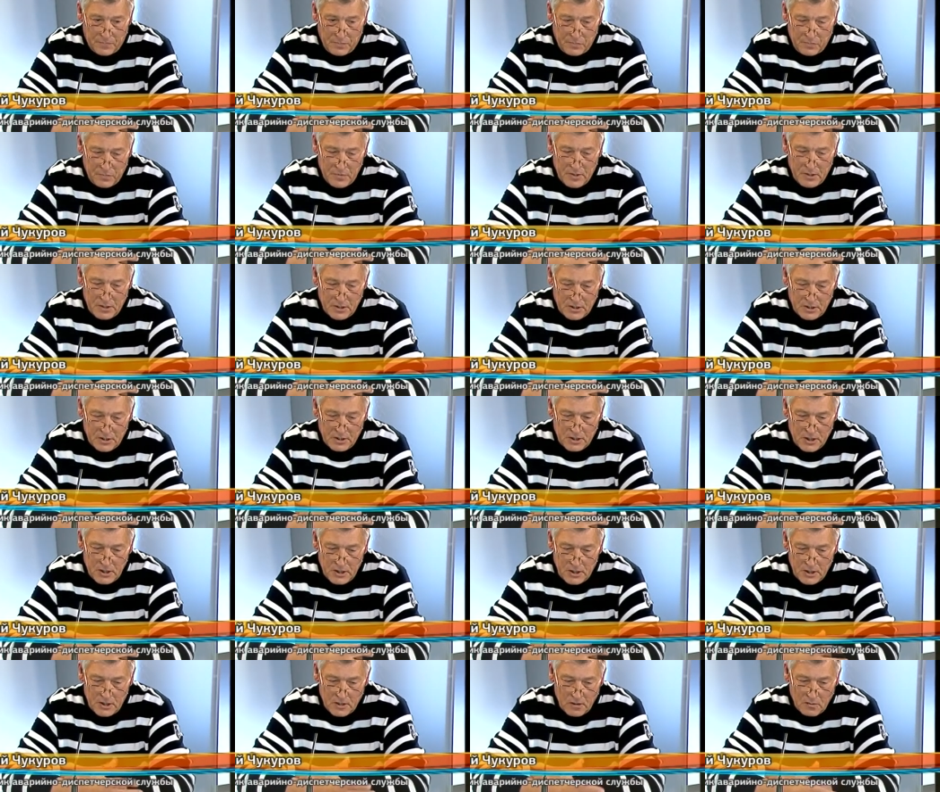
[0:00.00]

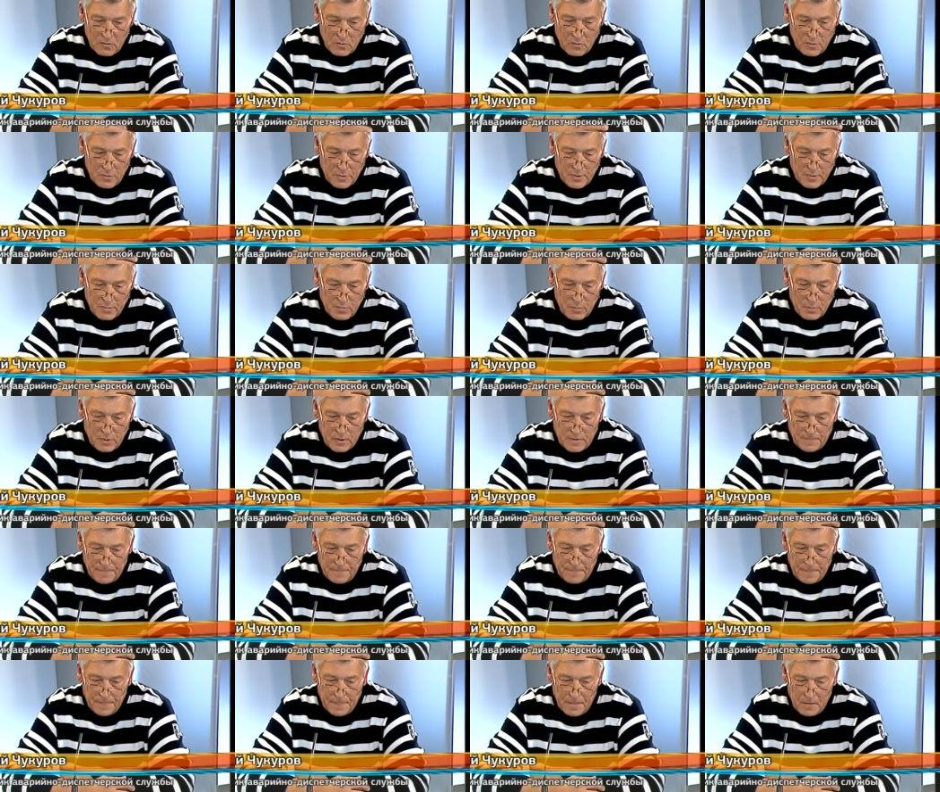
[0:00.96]
нахождения этого прибора.
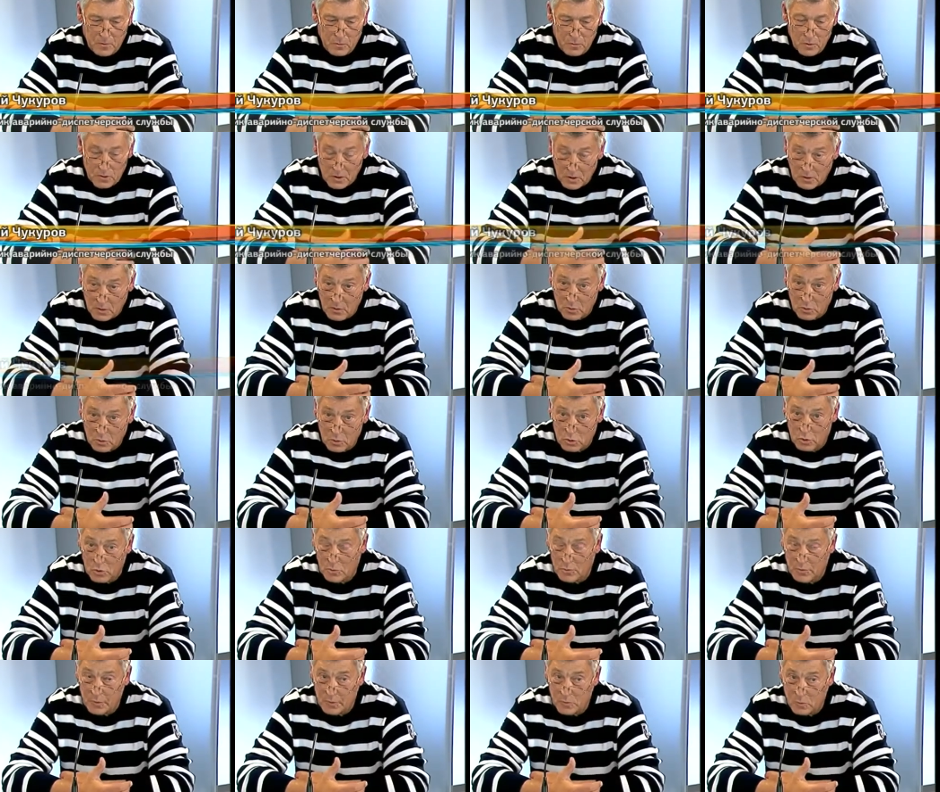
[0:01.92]
Но ну, для того,
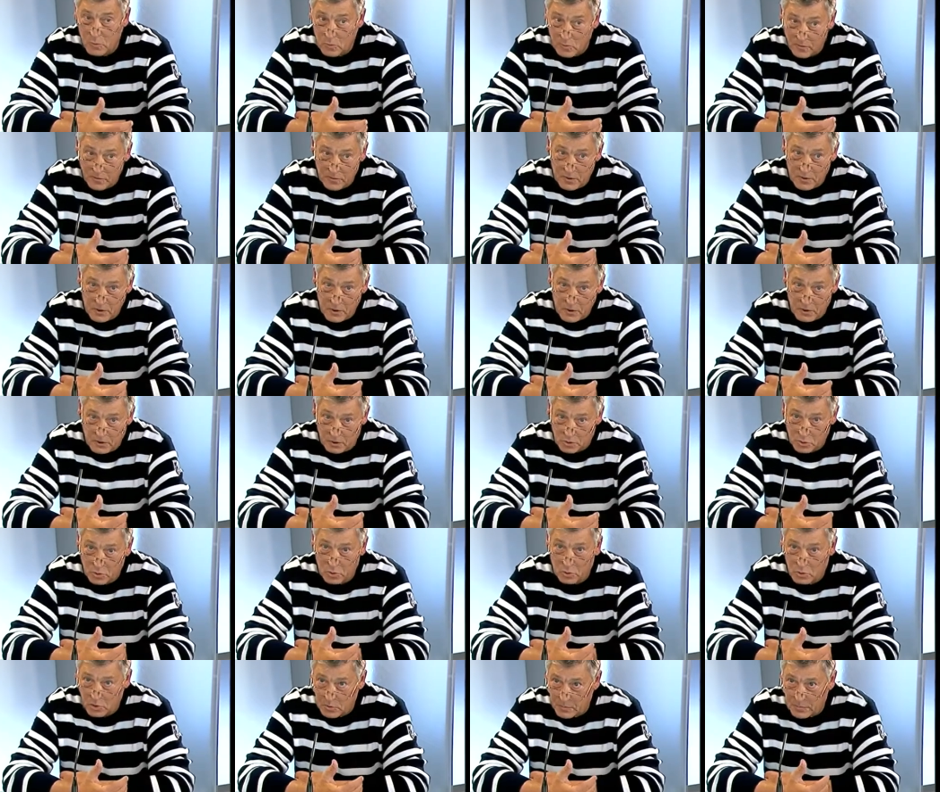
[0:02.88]
чтобы ему увидеть,
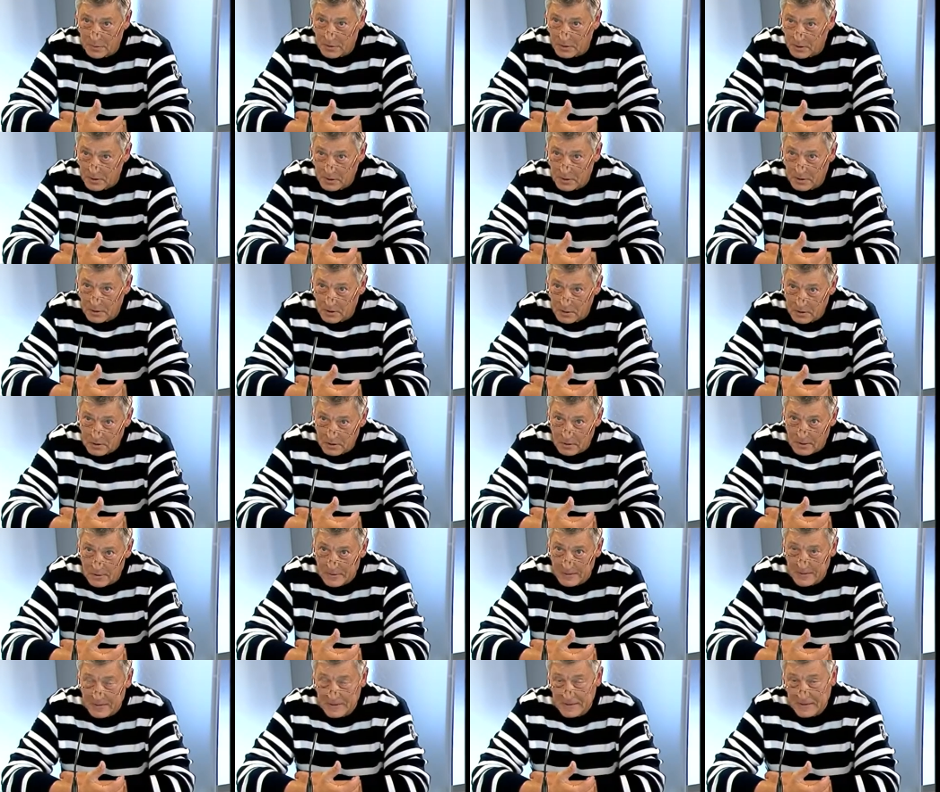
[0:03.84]
что же происходило
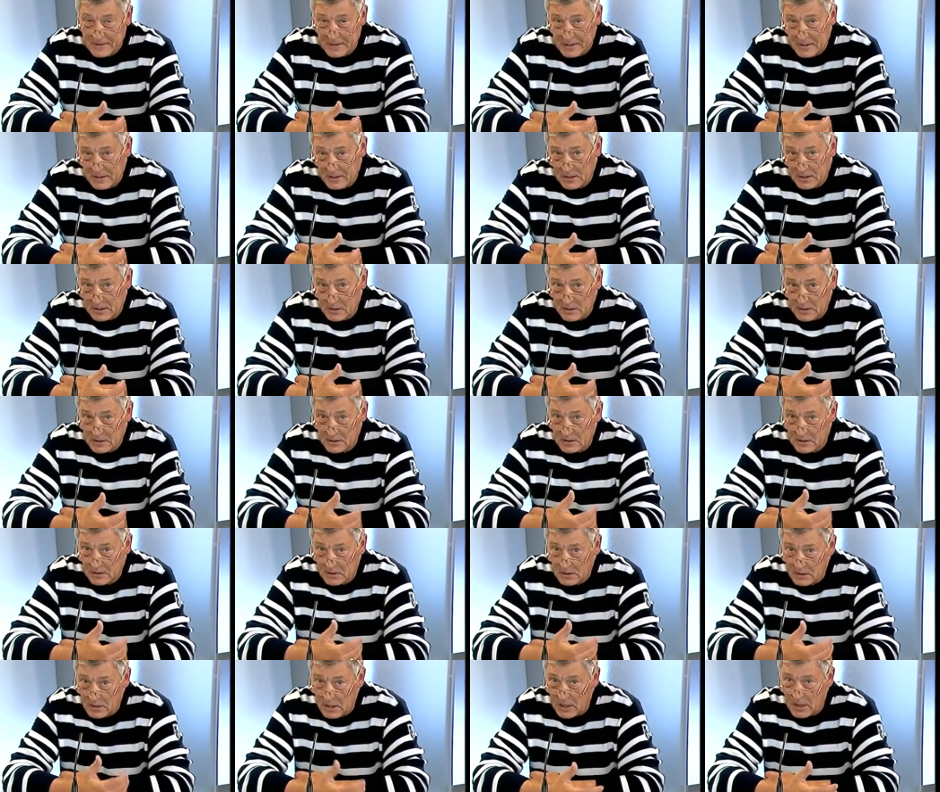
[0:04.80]

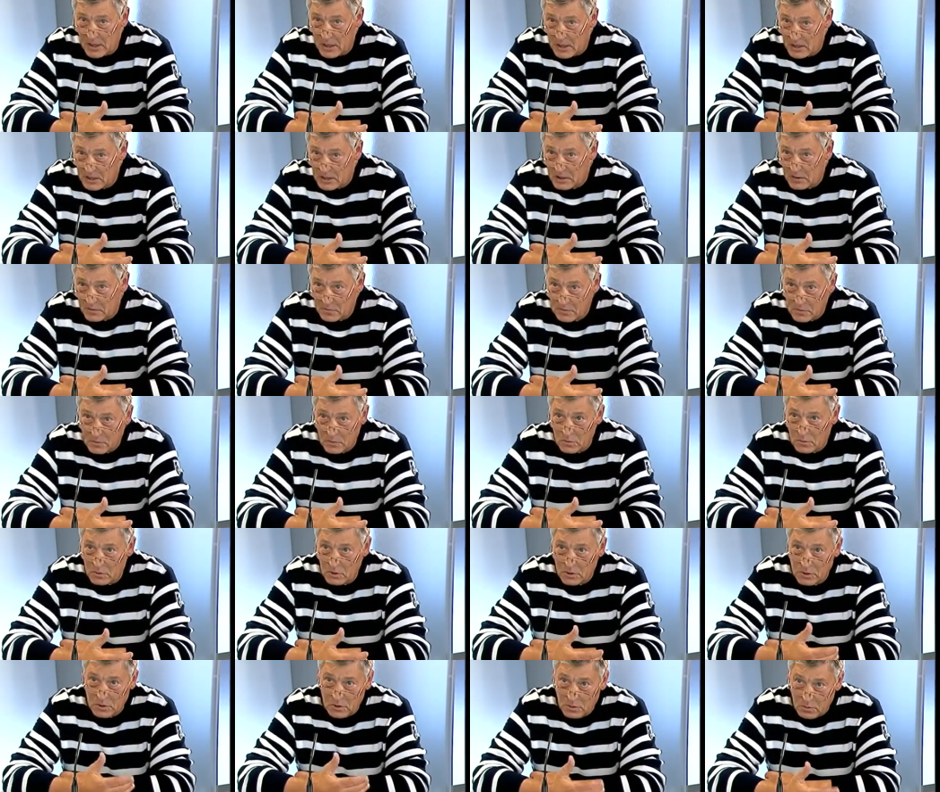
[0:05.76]
с горячей водой,
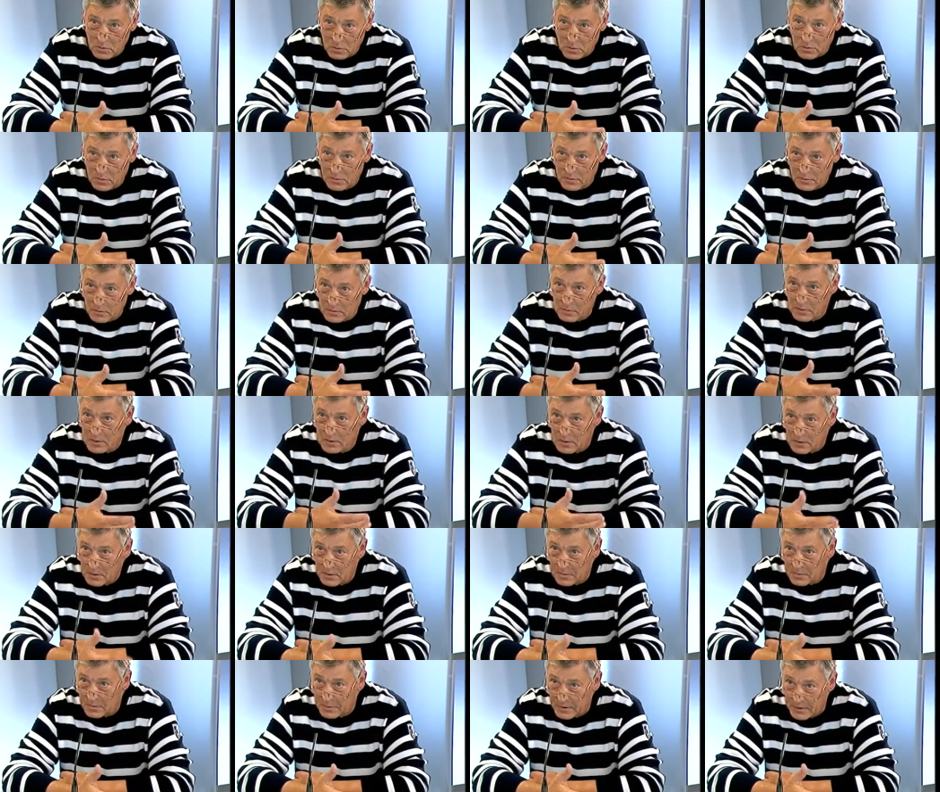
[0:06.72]
с холодной, с
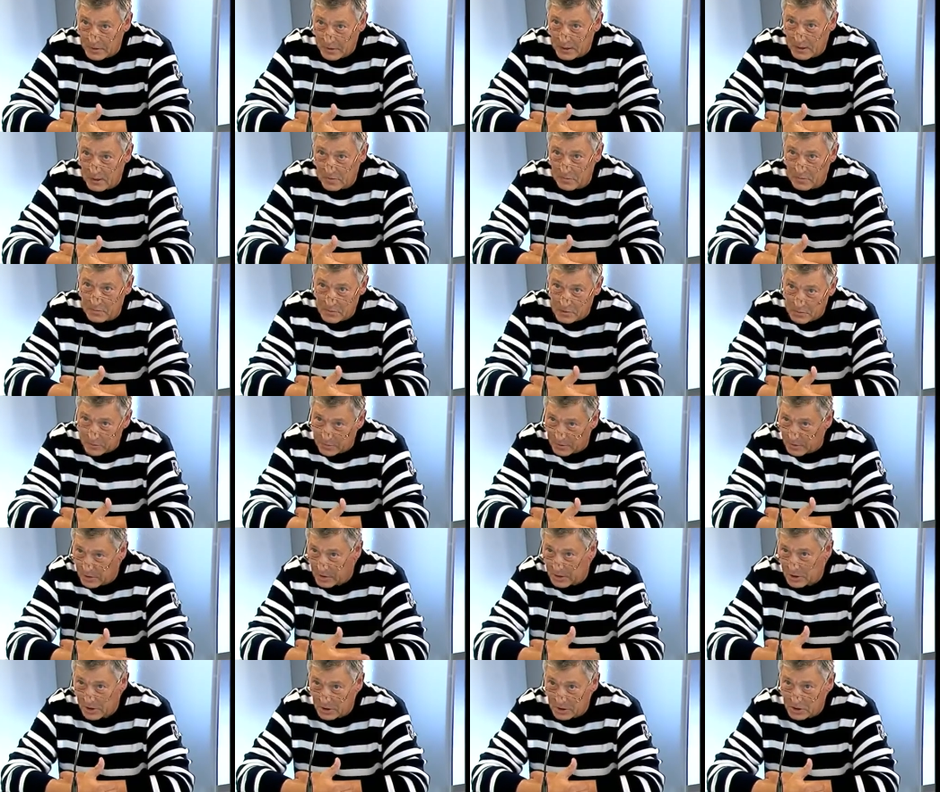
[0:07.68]
отоплением за
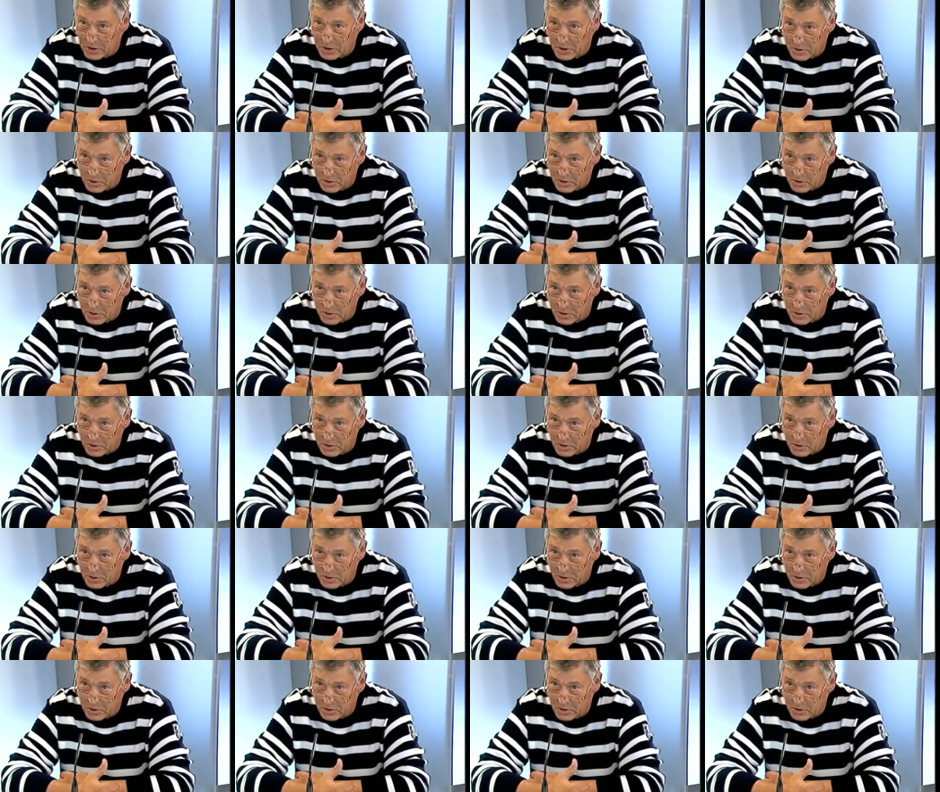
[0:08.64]
прошедшие